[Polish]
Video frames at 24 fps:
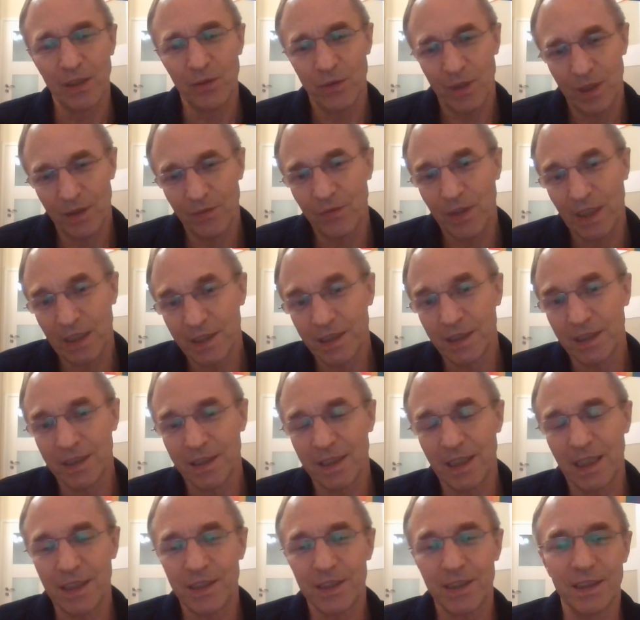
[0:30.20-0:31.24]
które właśnie
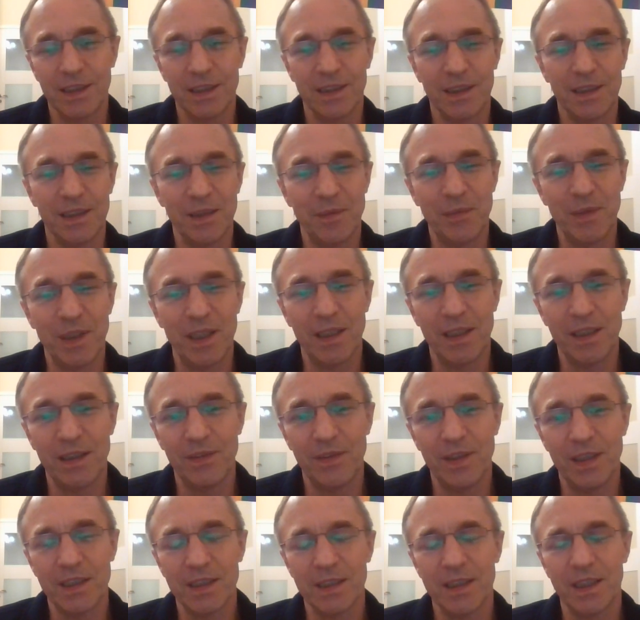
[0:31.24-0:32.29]
znaczy ni mniej, ni
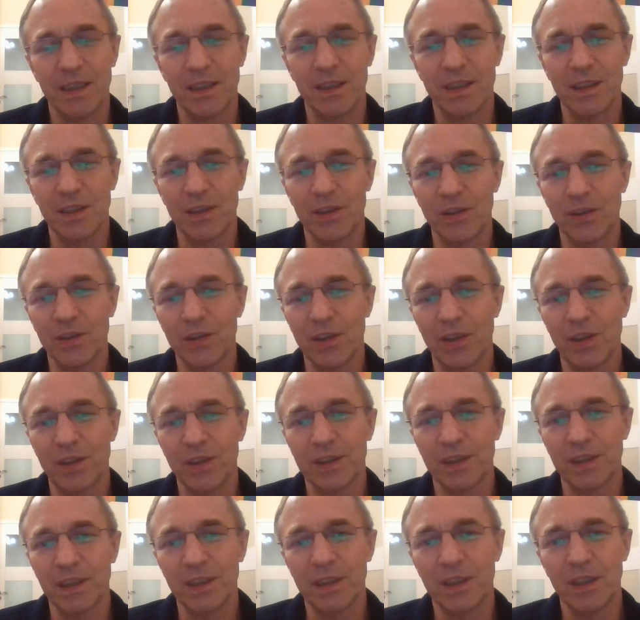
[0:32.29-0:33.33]
więcej tylko
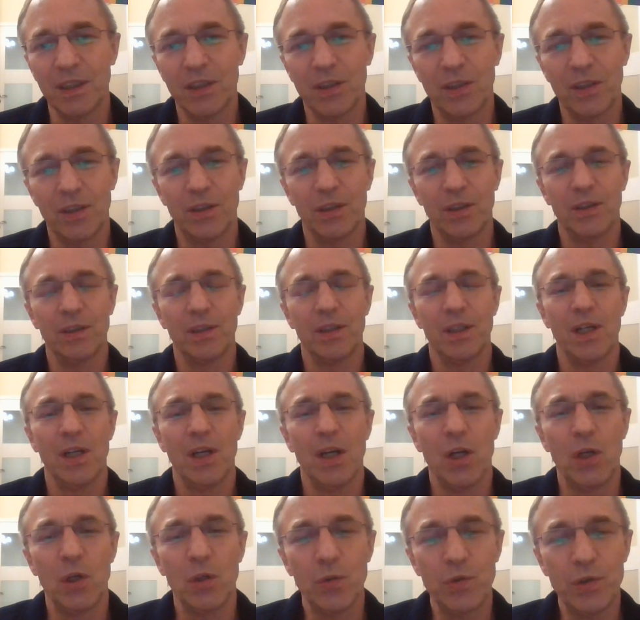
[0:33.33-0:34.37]
to, że tylko
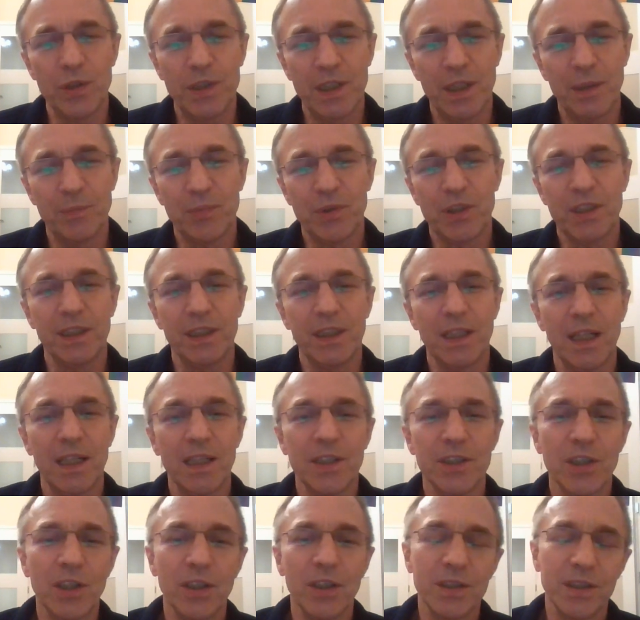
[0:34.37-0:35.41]
ludzie
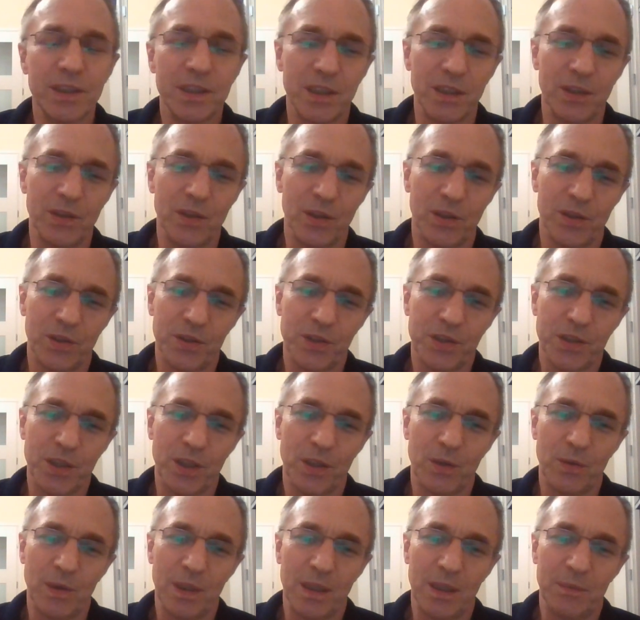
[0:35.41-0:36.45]
przynależący do
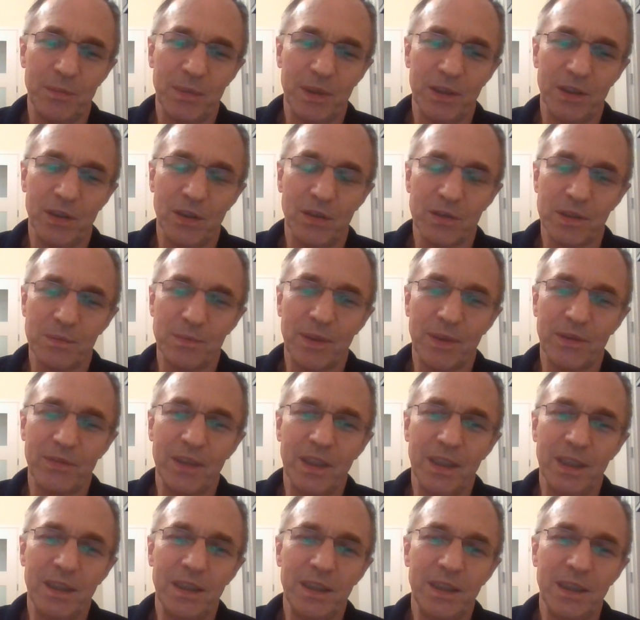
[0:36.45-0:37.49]
Kościoła będą
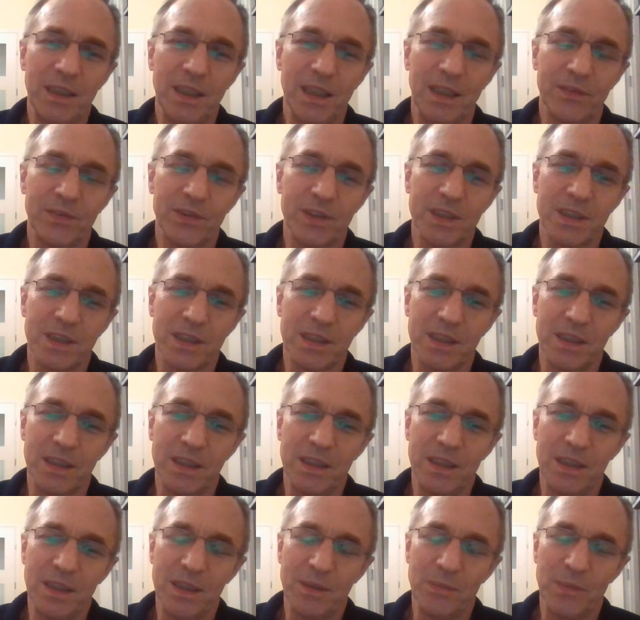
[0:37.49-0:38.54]
zbawieni, a wszyscy
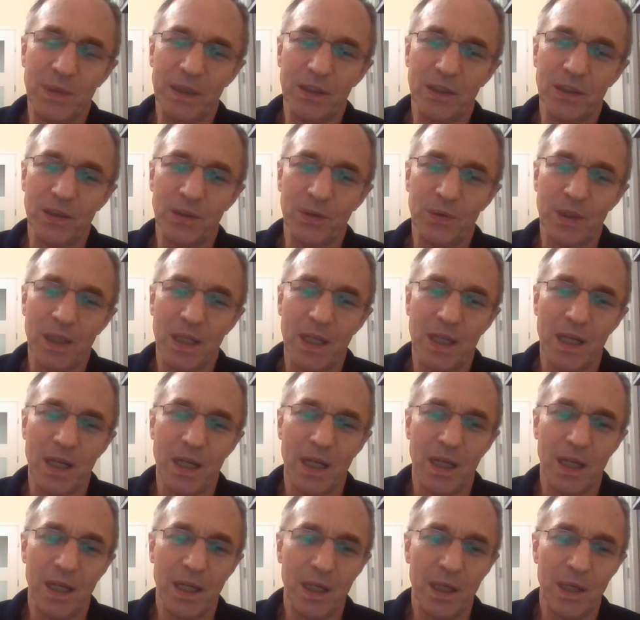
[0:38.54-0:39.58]
inni będą
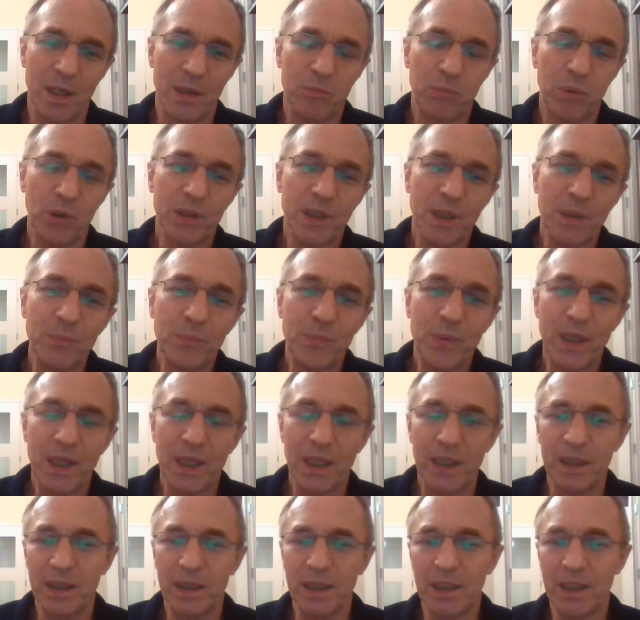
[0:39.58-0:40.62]
e,
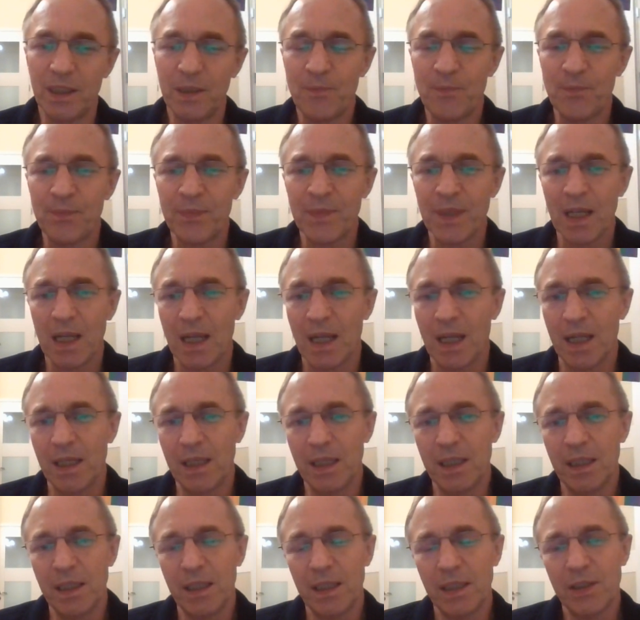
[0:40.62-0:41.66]
potępieni.
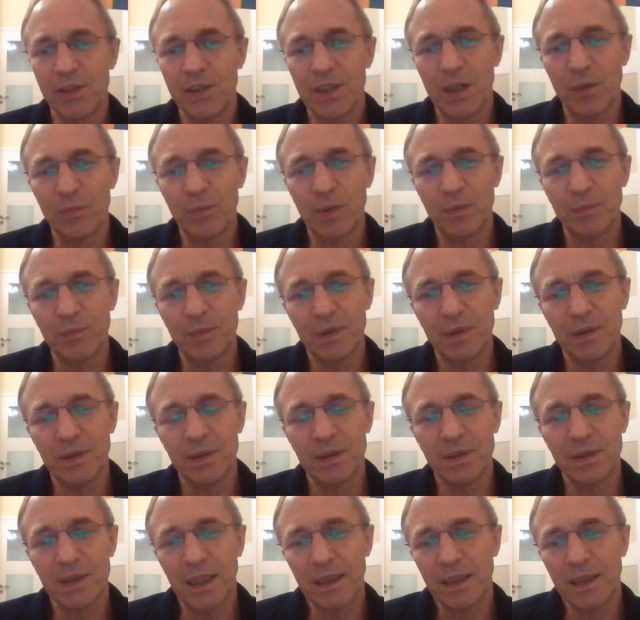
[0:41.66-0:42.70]
I chciałbym
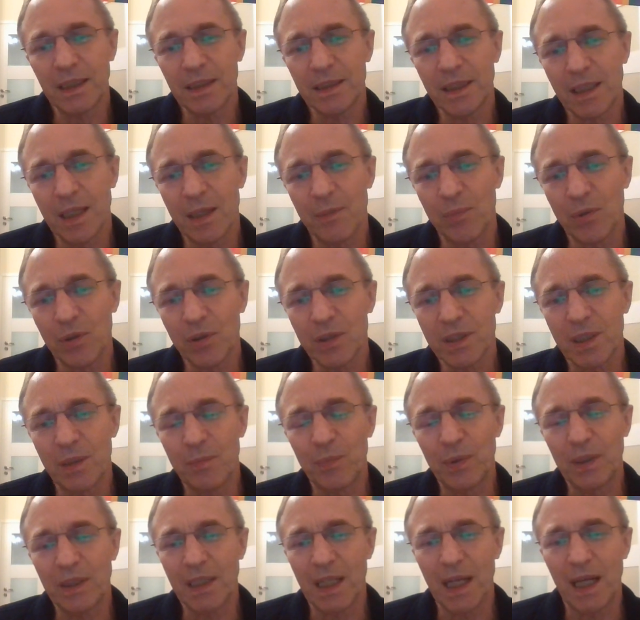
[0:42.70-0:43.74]
e, zadać takie proste
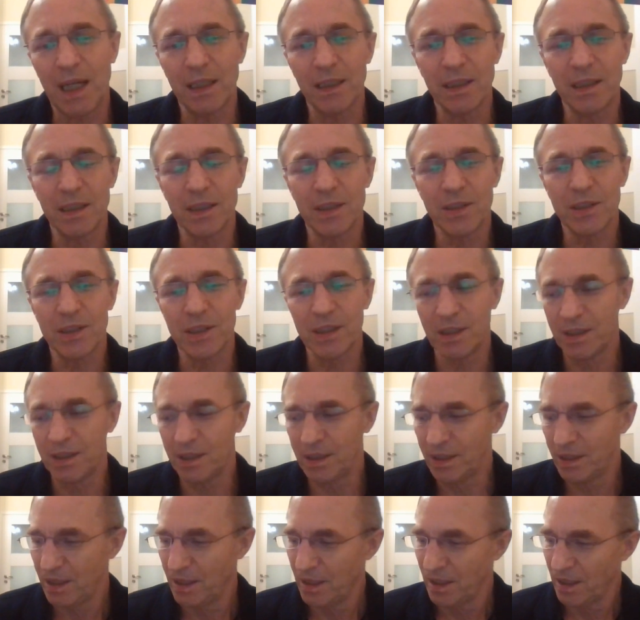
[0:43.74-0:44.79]
pytanie,
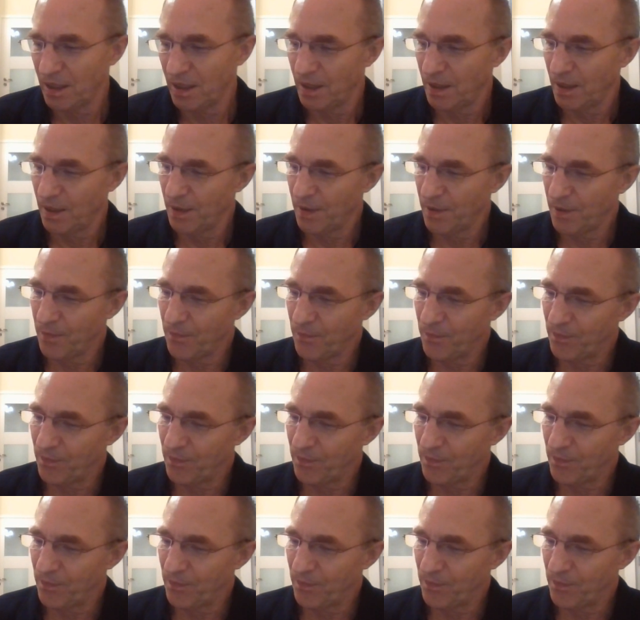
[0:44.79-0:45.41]
czy e,